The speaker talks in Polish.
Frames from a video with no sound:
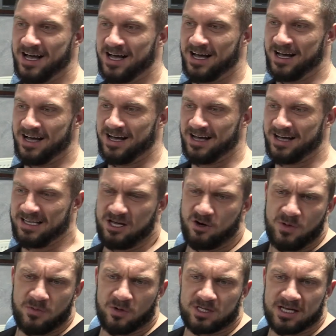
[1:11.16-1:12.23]
E, nie
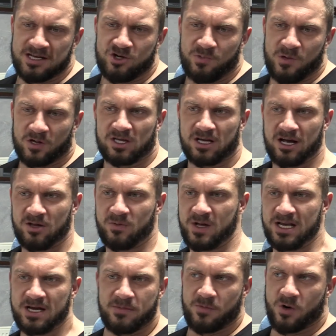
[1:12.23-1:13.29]
umiem ocenić Piotka, no bo
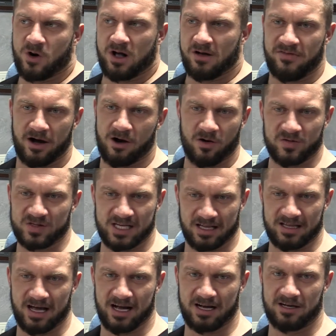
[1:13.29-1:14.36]
ja nie mam oka fachowca,
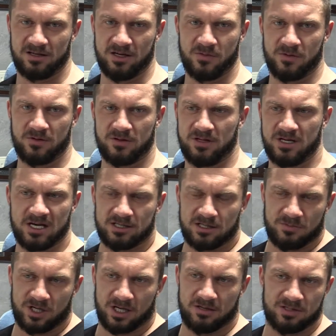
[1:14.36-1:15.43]
tak? Nie, nie,
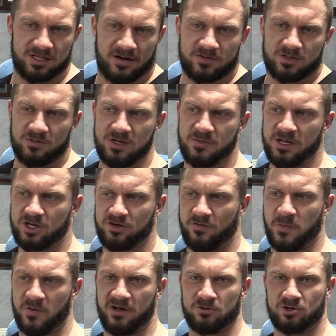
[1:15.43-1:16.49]
jestem żadnym znawcą i nie będę się
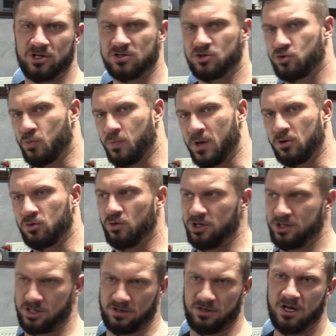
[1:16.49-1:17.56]
wypowiadał, że jest super tu
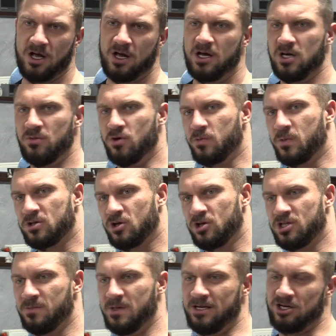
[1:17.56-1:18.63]
i, co, i mógłby
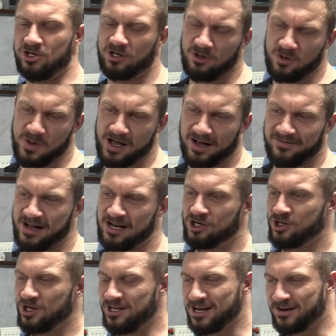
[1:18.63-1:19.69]
coś zmienić. Lubię jak
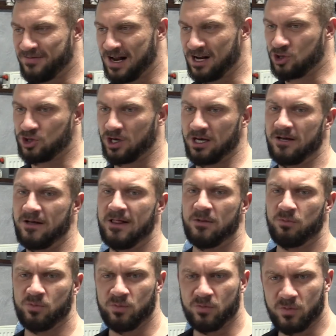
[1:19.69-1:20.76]
walczy, niech walczy.
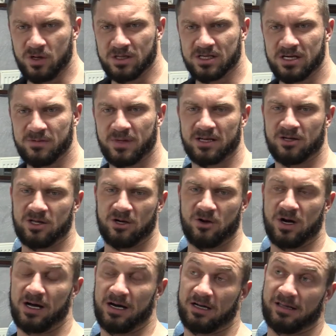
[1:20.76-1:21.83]
Moim zdaniem ma do tego
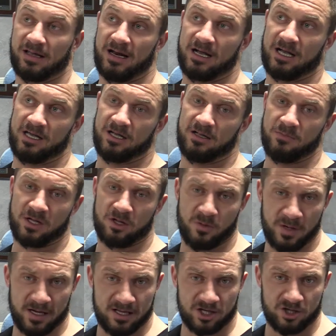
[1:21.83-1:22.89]
charakterek i ma
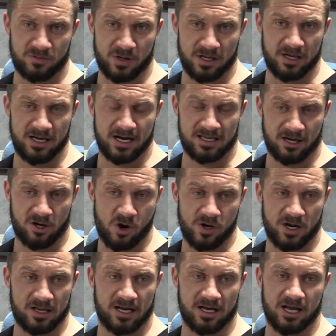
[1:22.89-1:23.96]
dobre też chyba, jak na
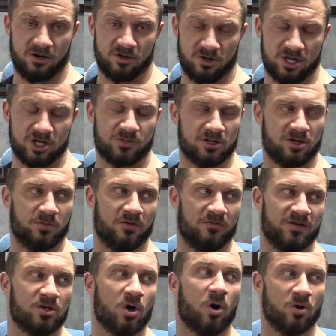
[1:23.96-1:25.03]
konia takiego, to też ma dobrą
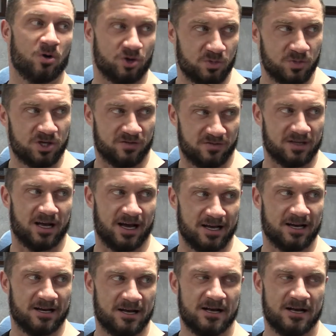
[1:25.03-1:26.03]
wydolność, mi się wydaje.